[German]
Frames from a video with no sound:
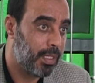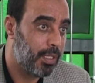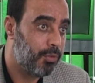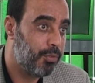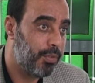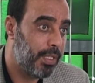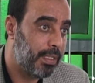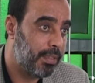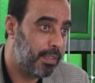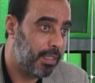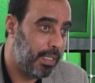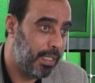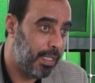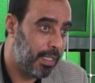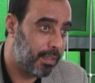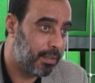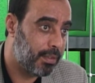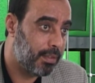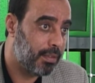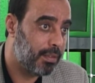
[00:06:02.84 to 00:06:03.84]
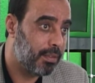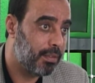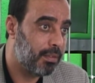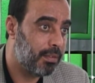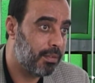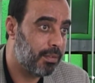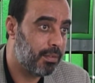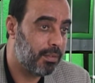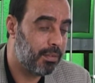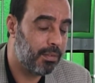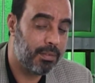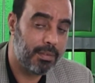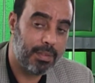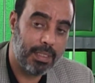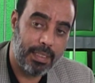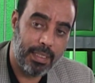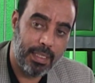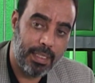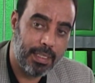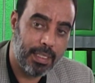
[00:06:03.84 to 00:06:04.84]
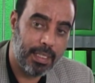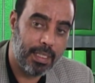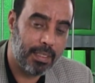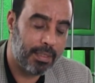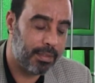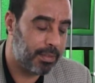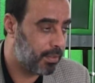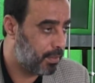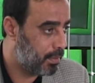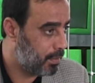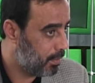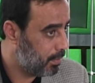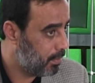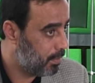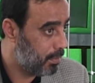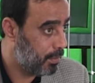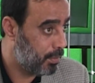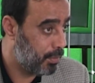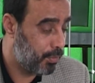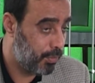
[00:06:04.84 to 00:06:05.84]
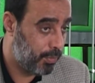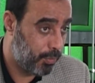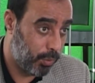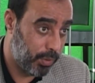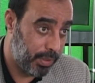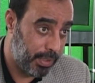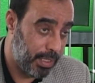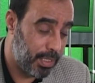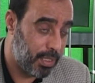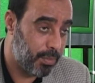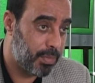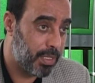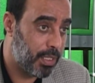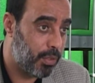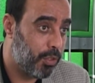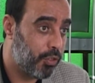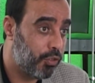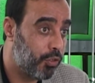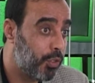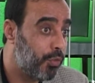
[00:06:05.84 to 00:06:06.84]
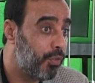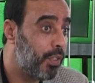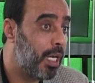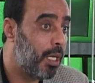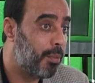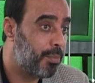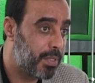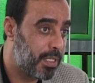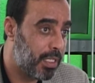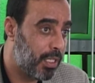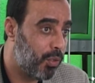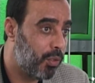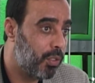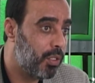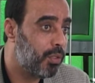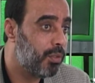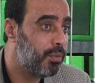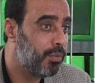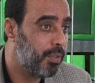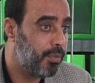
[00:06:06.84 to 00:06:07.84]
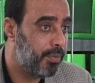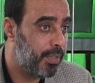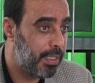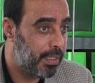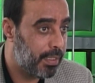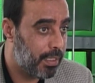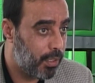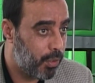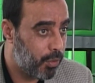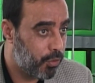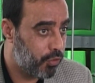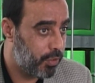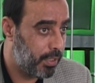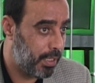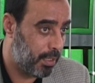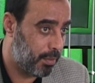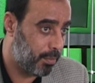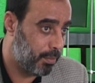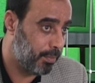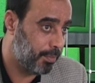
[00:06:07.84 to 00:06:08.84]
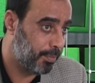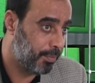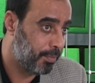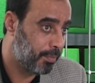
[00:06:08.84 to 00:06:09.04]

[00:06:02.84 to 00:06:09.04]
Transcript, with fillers: wäre die Erde den Inhalt von diesem Sauerstoff absaugen und wir werden aussterben.